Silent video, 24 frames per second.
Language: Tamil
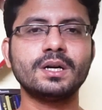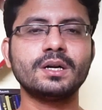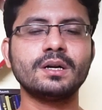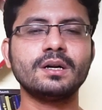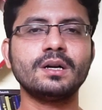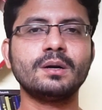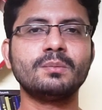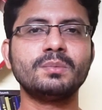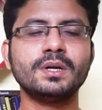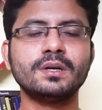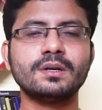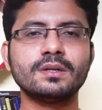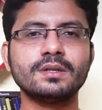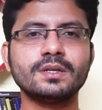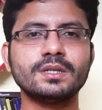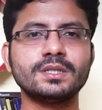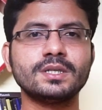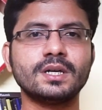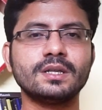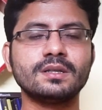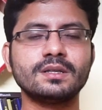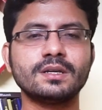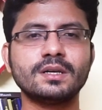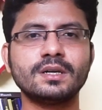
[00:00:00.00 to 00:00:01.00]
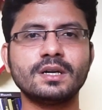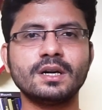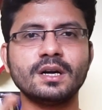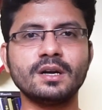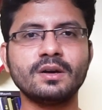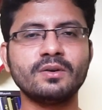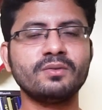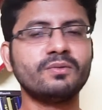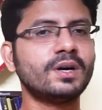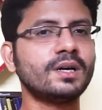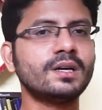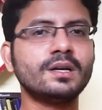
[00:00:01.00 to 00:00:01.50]
நிழல் அப்படின்றது சந்திரனை
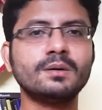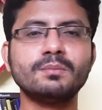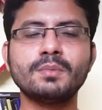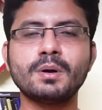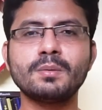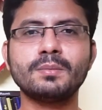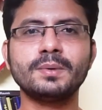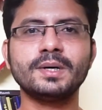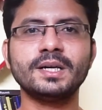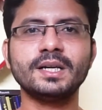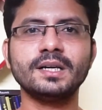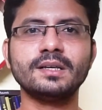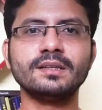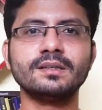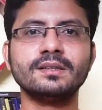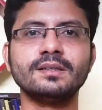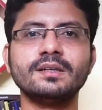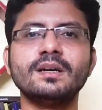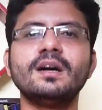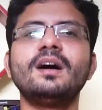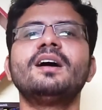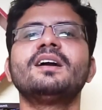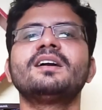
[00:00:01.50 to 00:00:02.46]
வட்டமாக மறைக்குது